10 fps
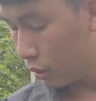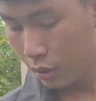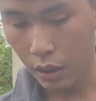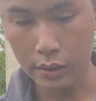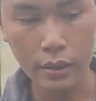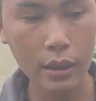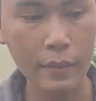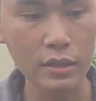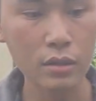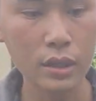rồi tiếp theo
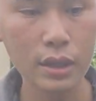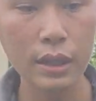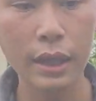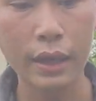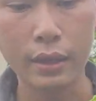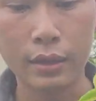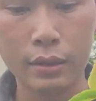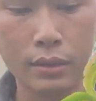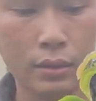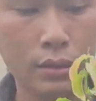mã số 9E
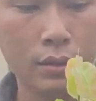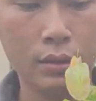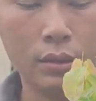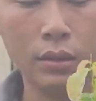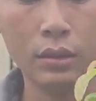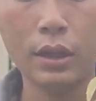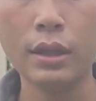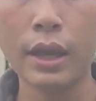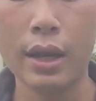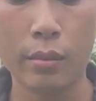
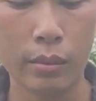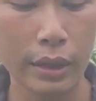9E là một